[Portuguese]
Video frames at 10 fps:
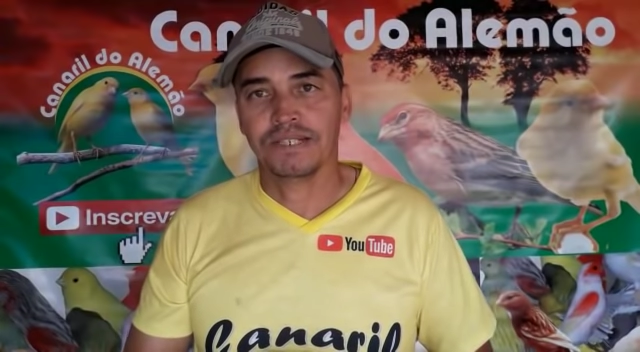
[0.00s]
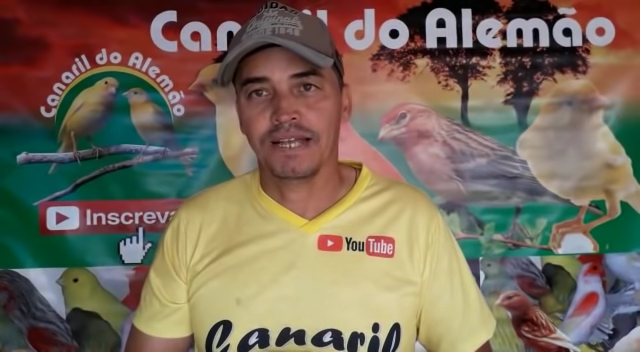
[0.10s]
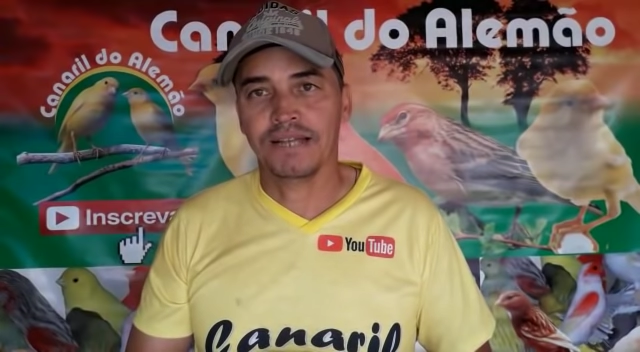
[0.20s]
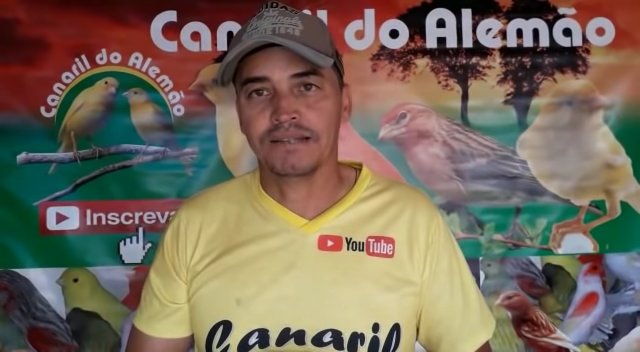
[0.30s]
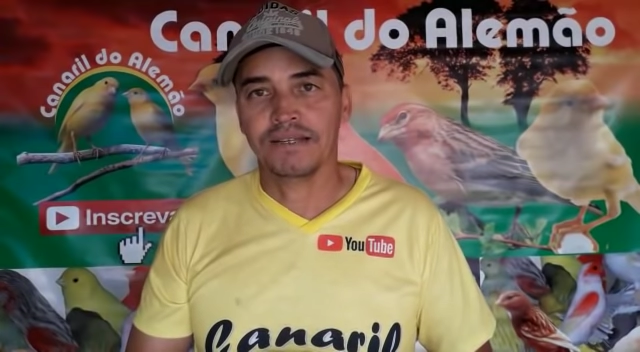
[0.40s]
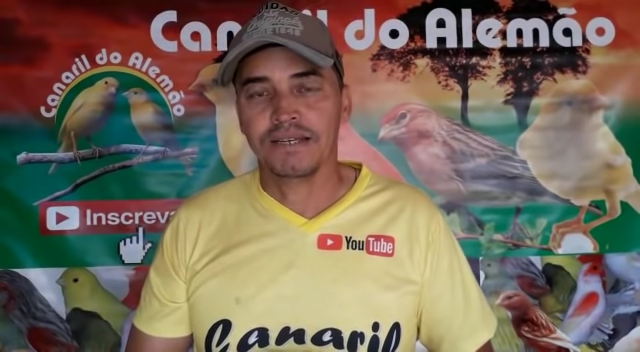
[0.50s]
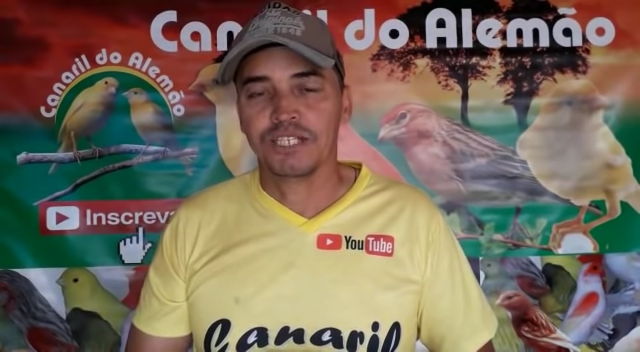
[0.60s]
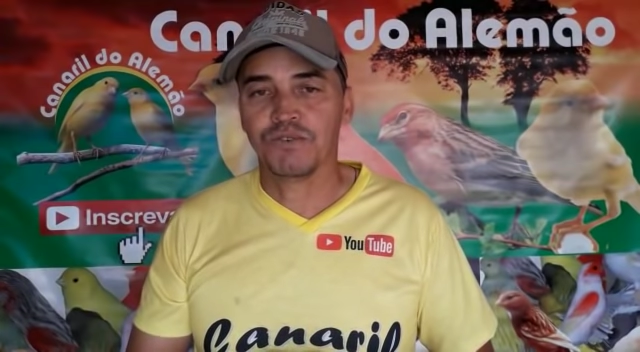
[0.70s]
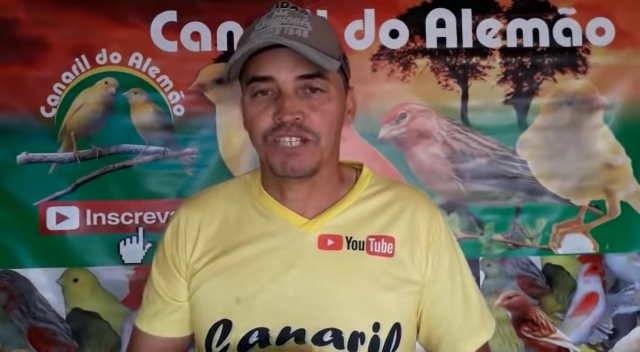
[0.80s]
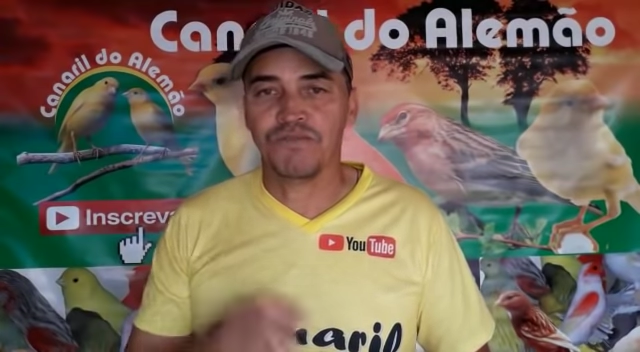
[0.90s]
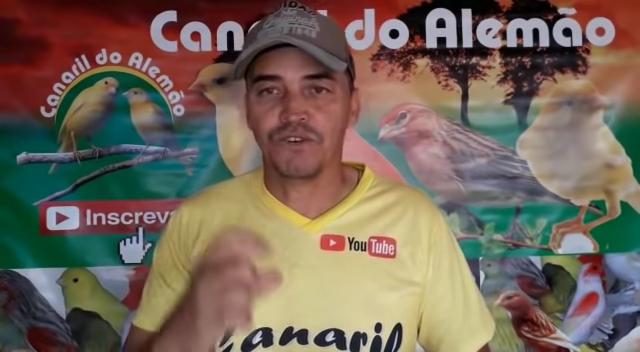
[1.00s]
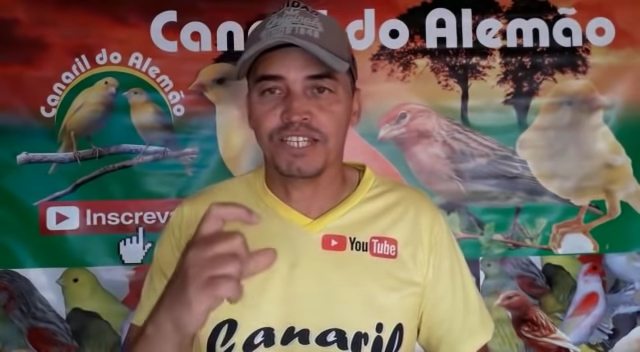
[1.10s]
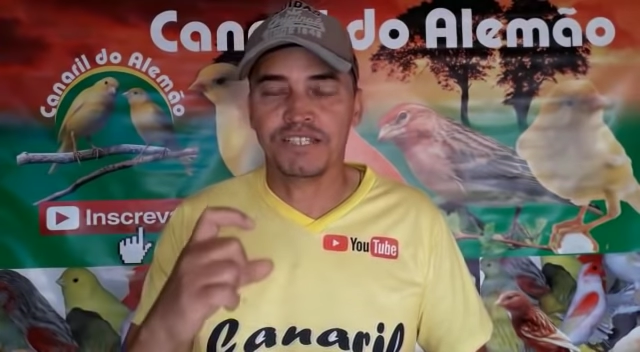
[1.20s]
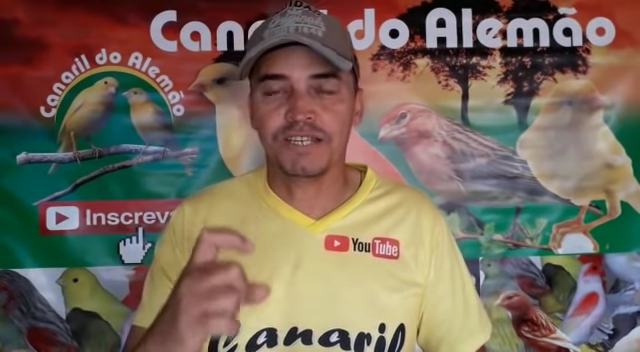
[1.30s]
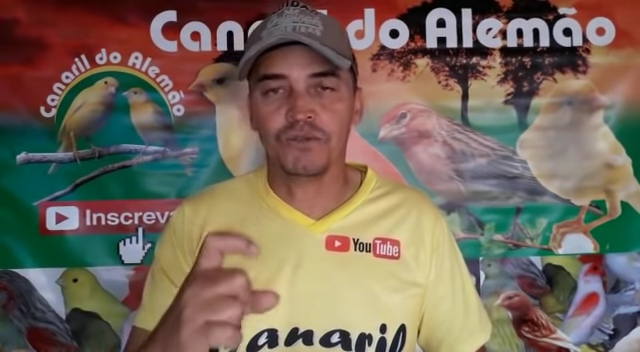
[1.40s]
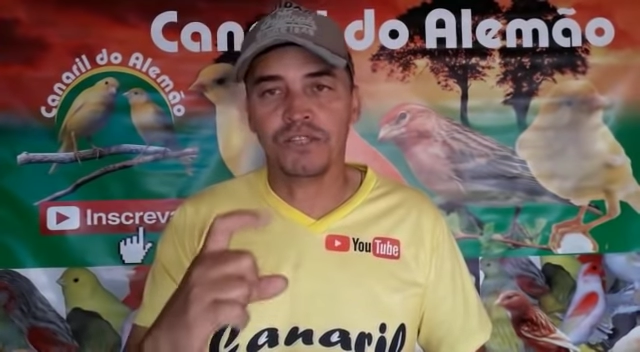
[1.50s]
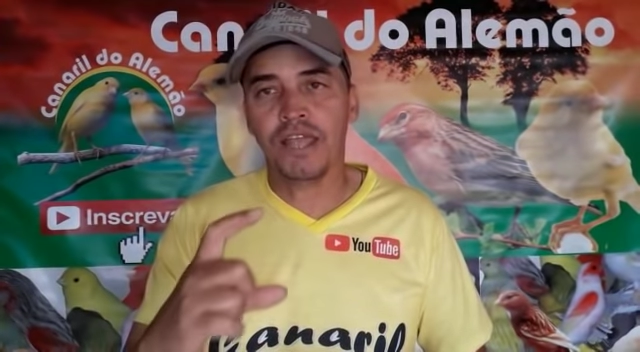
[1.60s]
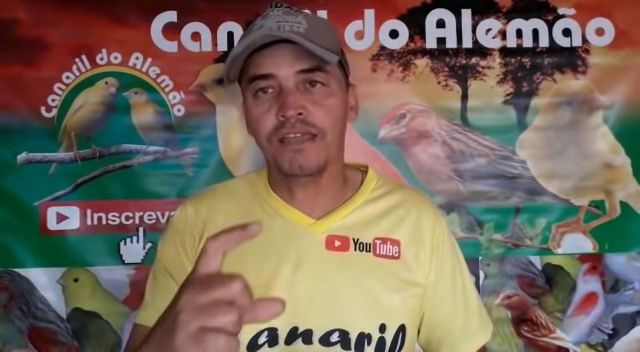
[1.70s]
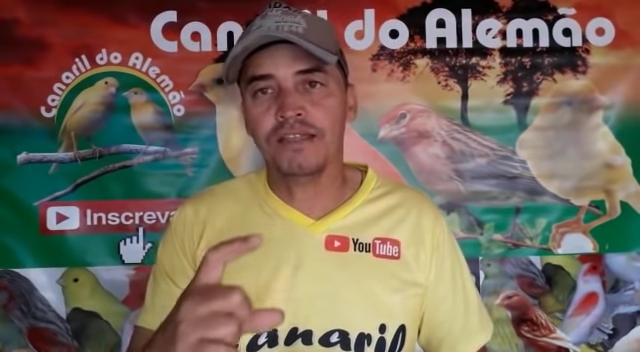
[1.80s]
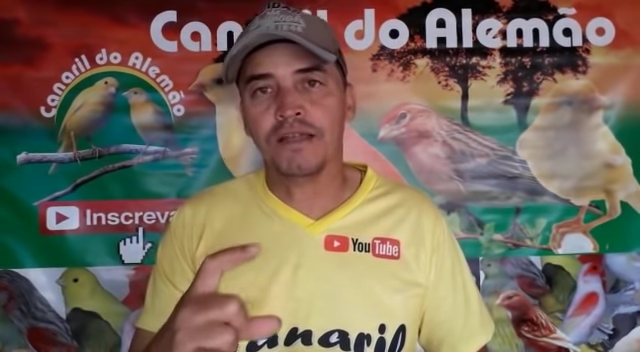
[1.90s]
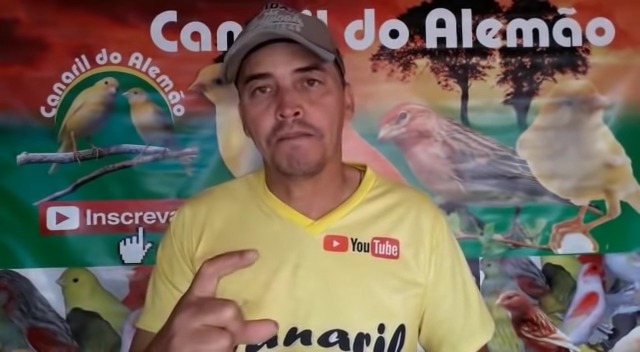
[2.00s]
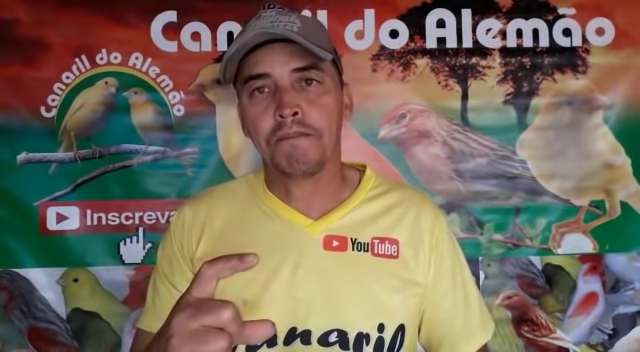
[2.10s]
Tá? Se você fornecer luteína.